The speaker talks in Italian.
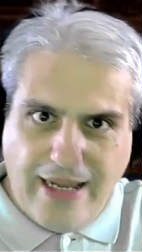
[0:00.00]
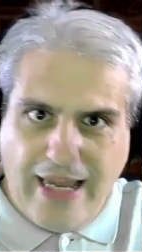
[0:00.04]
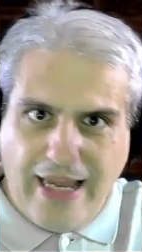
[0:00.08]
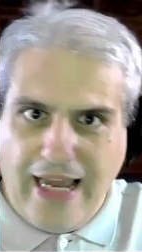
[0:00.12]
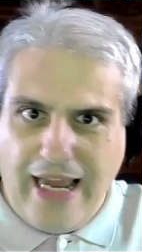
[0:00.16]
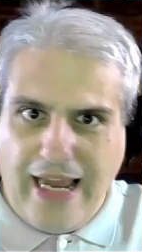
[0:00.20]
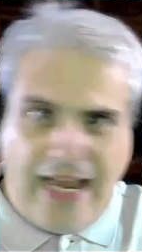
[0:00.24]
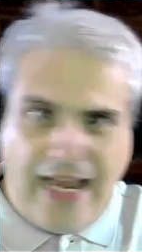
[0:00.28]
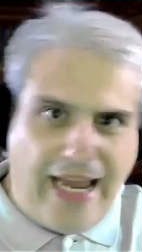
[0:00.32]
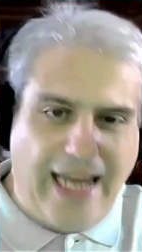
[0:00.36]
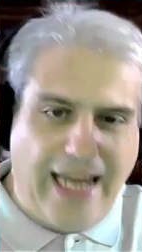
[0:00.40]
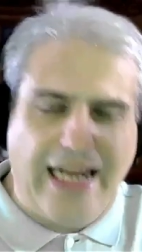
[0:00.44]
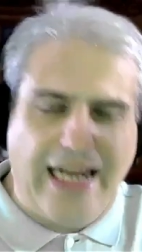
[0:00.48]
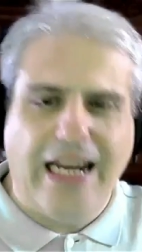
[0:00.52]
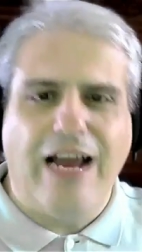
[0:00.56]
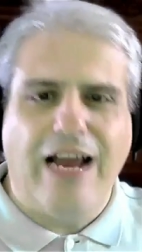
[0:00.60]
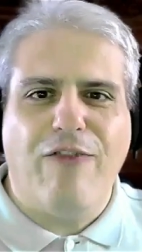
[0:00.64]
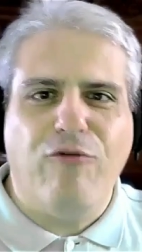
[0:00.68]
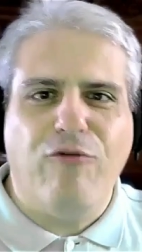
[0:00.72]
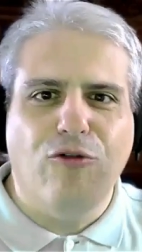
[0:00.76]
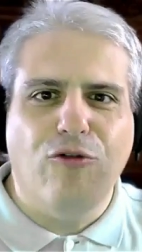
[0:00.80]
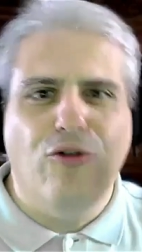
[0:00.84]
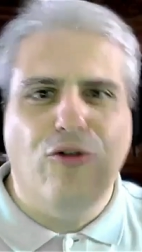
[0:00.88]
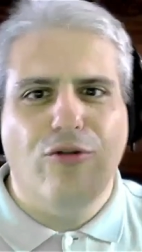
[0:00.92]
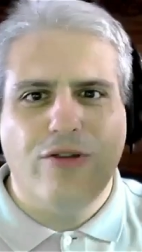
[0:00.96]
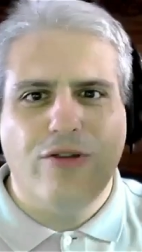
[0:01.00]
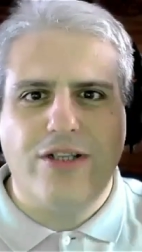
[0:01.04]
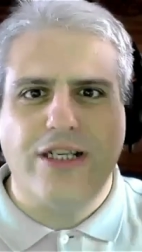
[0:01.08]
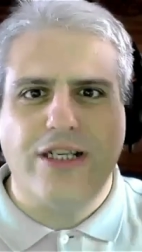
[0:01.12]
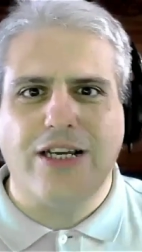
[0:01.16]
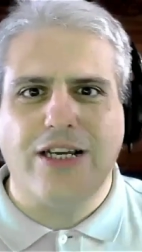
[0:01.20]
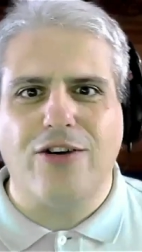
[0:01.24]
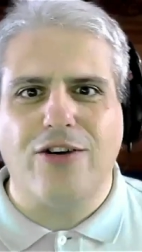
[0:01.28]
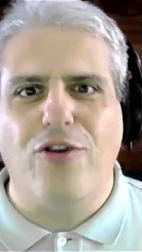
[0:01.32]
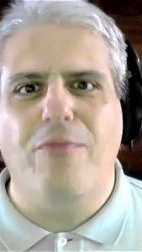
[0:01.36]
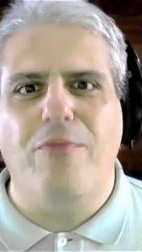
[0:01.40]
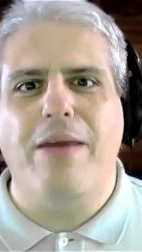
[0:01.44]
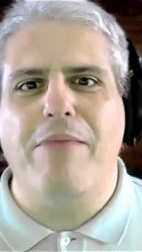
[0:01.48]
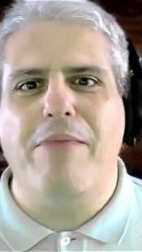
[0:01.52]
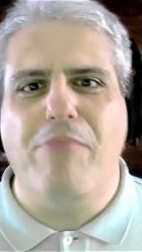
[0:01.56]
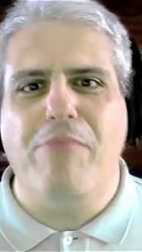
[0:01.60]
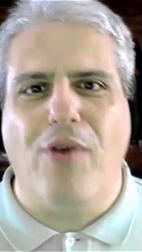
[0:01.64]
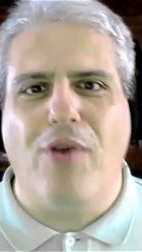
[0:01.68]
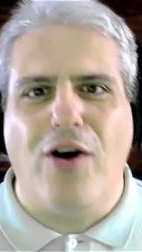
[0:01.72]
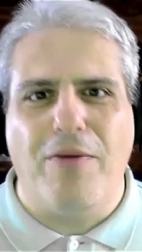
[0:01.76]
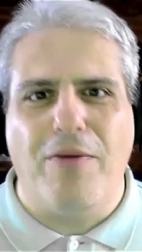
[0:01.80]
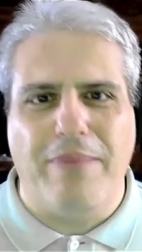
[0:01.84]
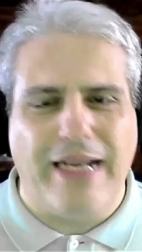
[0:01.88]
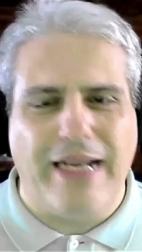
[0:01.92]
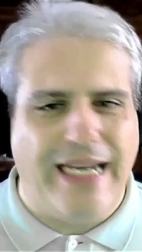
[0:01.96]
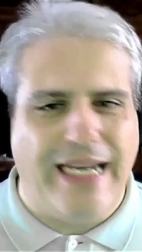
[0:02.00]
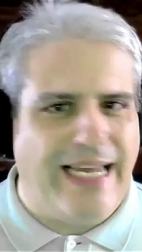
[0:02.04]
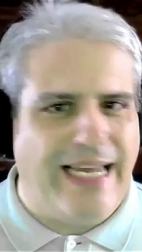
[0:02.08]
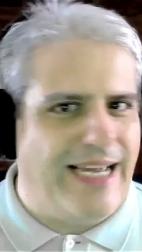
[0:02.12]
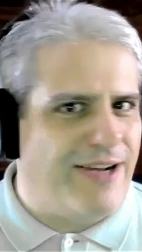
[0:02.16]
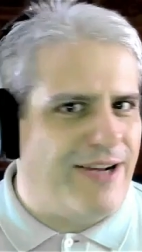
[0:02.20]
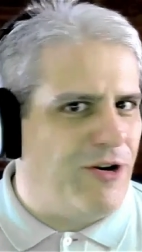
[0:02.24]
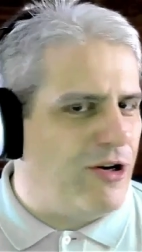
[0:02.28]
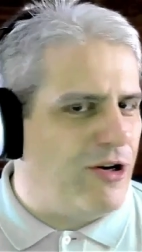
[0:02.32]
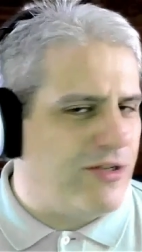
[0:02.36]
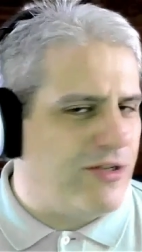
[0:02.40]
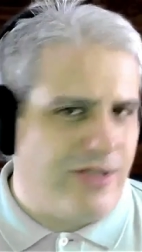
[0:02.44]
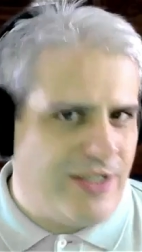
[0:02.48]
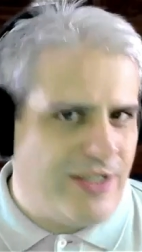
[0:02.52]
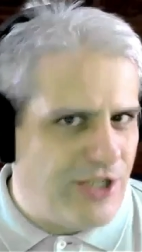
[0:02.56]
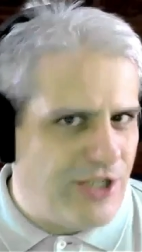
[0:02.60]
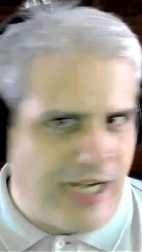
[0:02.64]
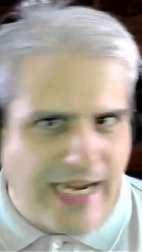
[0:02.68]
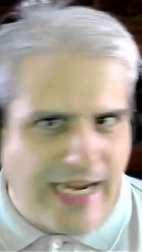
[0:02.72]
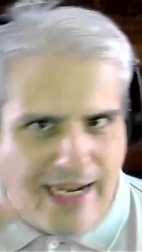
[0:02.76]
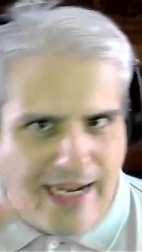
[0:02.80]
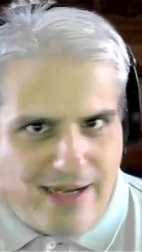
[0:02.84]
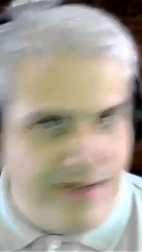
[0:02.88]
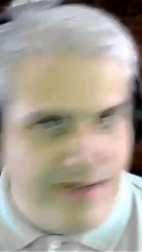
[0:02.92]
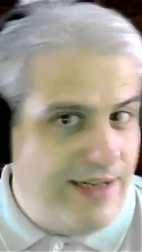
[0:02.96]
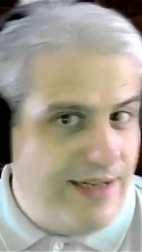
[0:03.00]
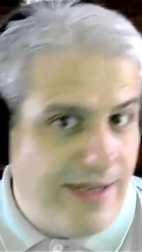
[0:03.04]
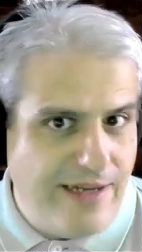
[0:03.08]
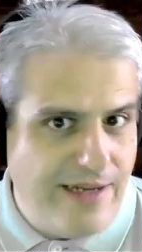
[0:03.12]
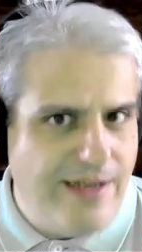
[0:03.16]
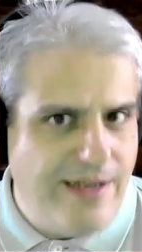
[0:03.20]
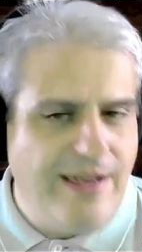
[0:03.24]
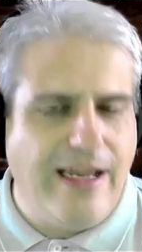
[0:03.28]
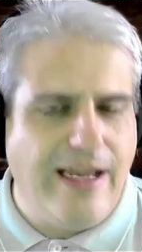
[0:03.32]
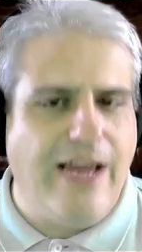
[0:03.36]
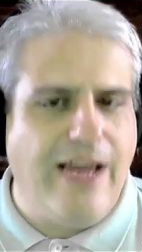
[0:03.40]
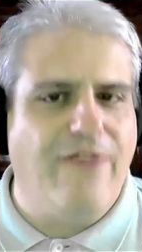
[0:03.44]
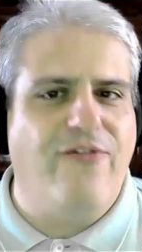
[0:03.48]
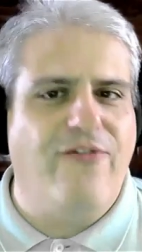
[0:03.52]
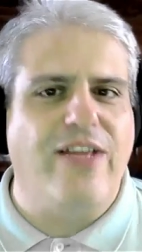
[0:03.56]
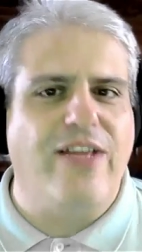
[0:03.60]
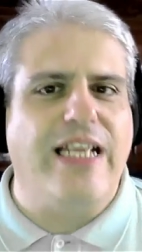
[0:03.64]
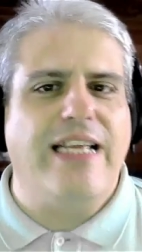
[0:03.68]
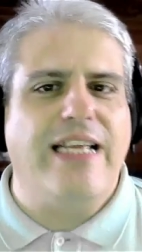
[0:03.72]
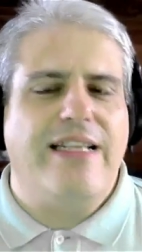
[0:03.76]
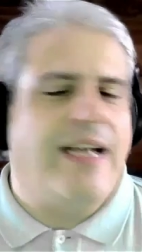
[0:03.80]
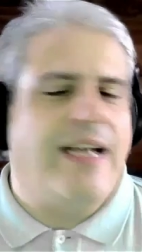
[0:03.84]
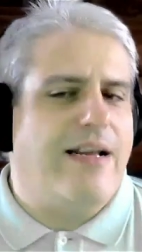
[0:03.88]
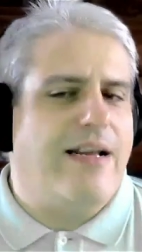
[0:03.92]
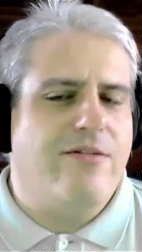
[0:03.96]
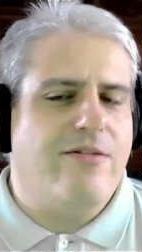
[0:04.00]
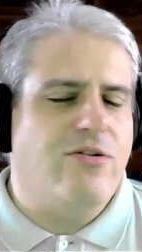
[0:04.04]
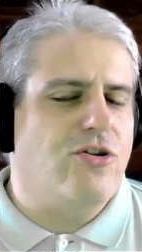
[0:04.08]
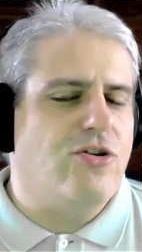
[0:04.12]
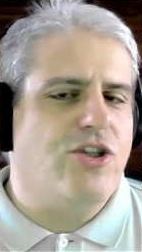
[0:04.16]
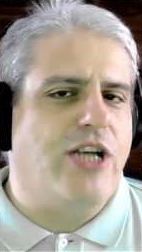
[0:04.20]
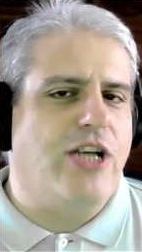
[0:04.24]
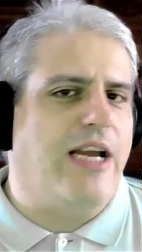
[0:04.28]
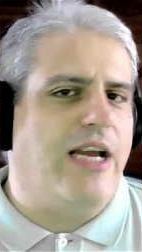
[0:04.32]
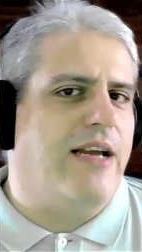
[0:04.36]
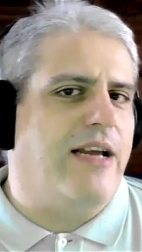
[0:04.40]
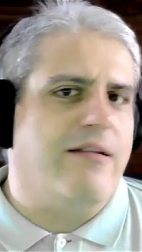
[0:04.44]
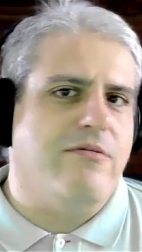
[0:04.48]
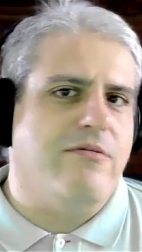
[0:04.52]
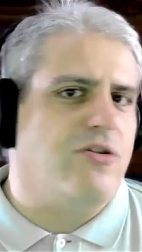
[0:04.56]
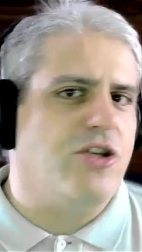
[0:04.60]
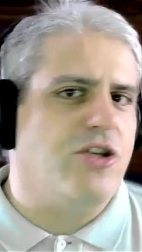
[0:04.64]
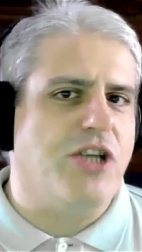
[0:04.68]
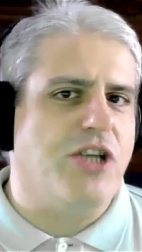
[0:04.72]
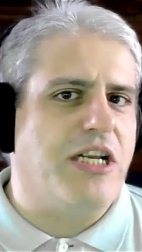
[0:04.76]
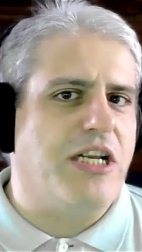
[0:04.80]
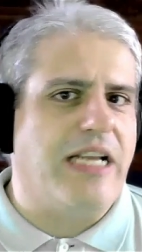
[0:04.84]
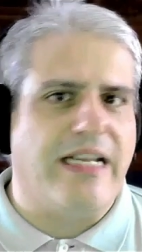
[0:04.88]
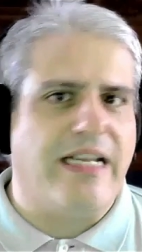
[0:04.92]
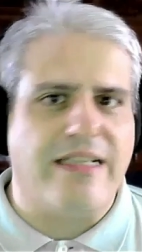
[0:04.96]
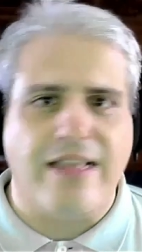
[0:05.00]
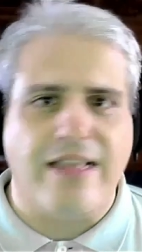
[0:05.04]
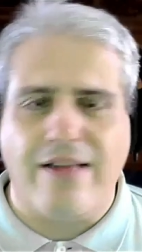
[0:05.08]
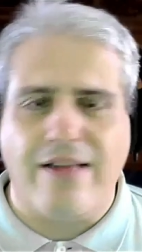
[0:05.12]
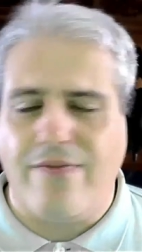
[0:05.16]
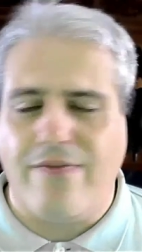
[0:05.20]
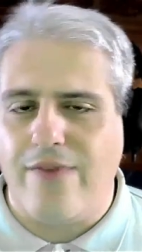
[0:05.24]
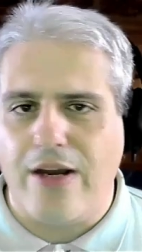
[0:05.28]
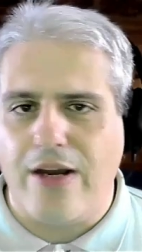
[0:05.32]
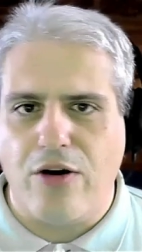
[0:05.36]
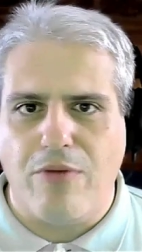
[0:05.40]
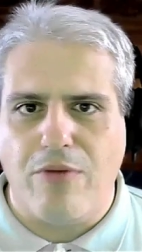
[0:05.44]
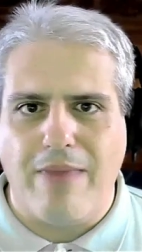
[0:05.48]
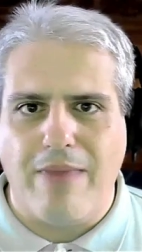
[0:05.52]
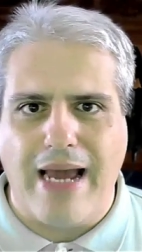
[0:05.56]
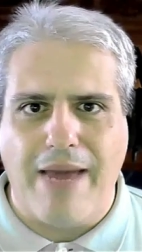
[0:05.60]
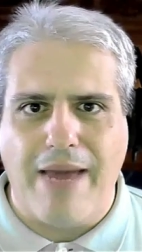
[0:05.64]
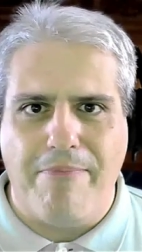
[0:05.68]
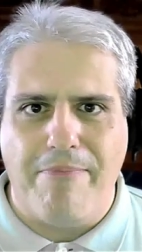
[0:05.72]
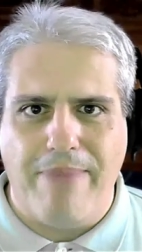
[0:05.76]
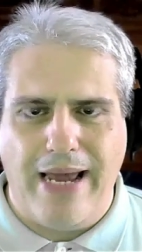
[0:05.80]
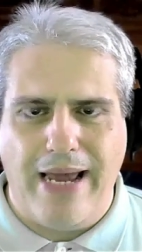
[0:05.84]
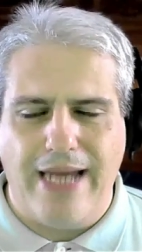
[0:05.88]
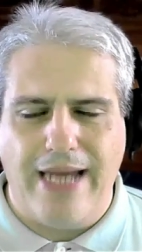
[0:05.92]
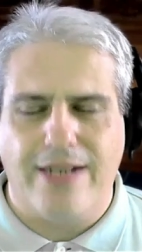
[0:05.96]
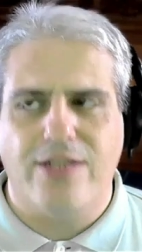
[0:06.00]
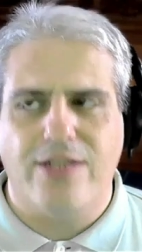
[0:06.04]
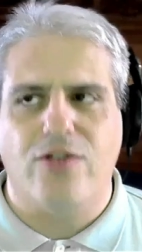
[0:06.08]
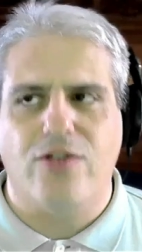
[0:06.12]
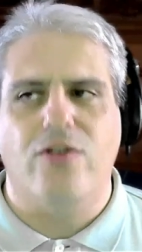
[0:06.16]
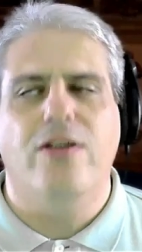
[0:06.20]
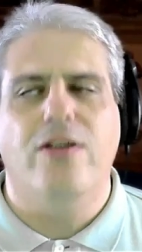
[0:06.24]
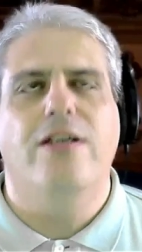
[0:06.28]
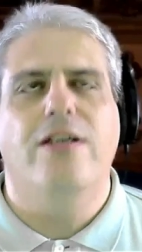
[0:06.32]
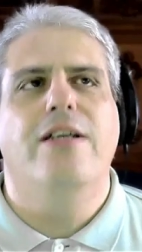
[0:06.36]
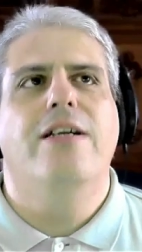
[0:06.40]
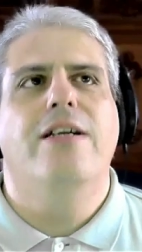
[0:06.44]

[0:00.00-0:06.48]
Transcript: e, e la fu siccome immobile, cosa, cioè è finita, non c'è, non c'è niente da fare, ormai è perso